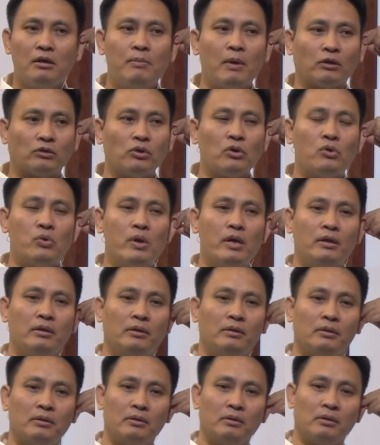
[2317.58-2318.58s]
cá nhân nếu mà
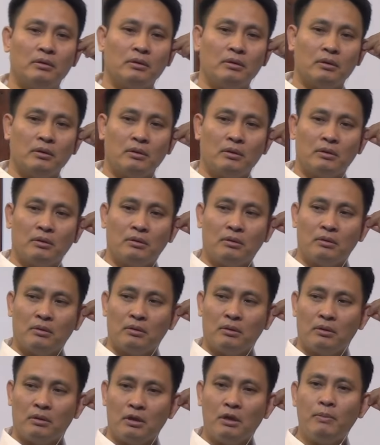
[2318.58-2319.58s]
tôi khuyên
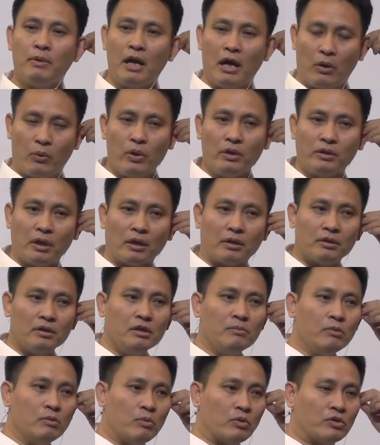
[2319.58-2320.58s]
nếu mà để
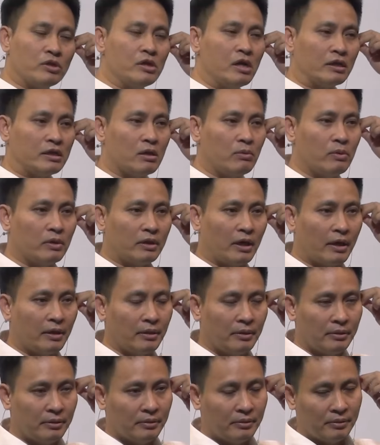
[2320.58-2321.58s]
khuyên thật như một mục sư ở
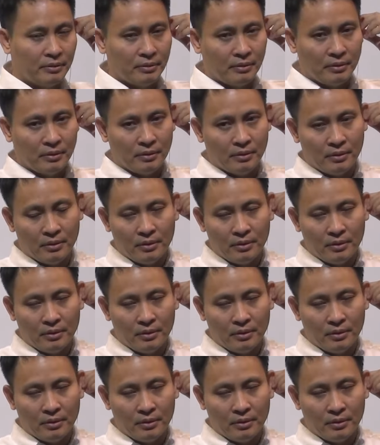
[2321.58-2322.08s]
trong hội thánh